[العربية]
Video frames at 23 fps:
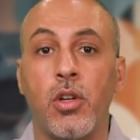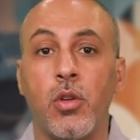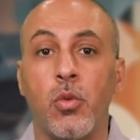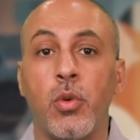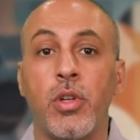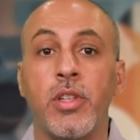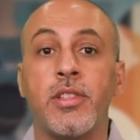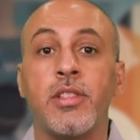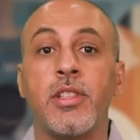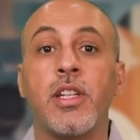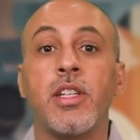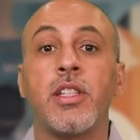
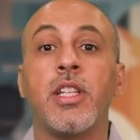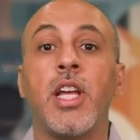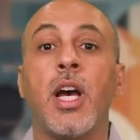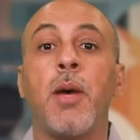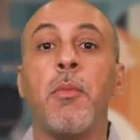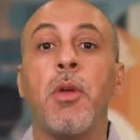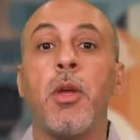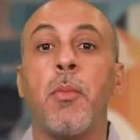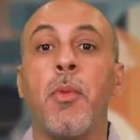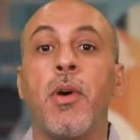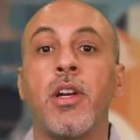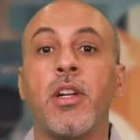واستخدام
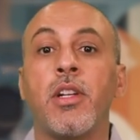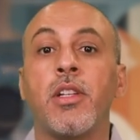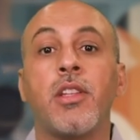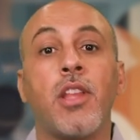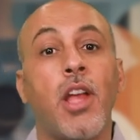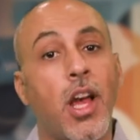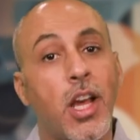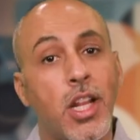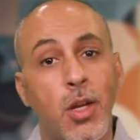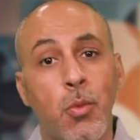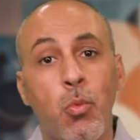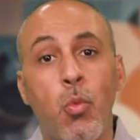عبارة
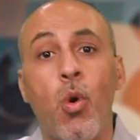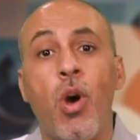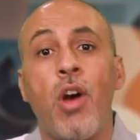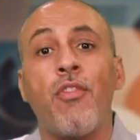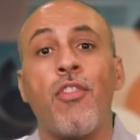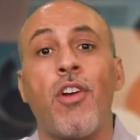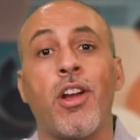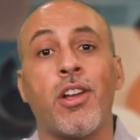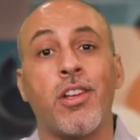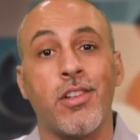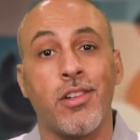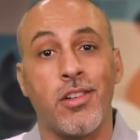أنا
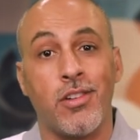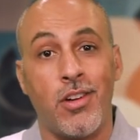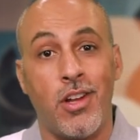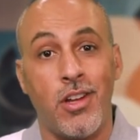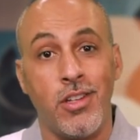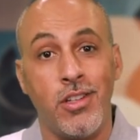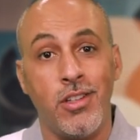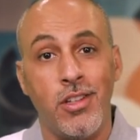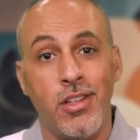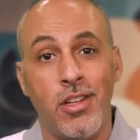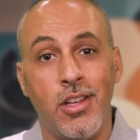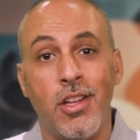بوافقك
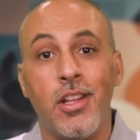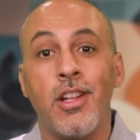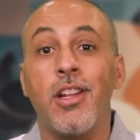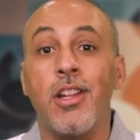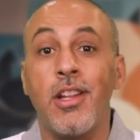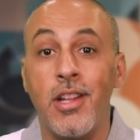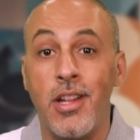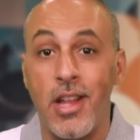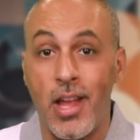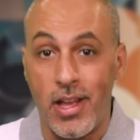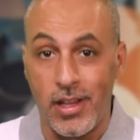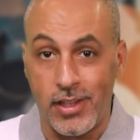الرأي
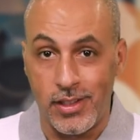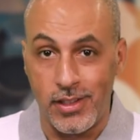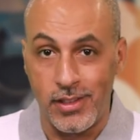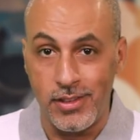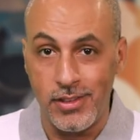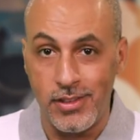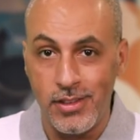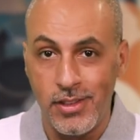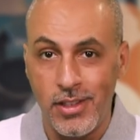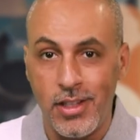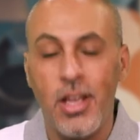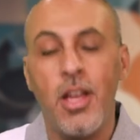
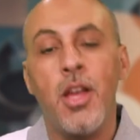لكن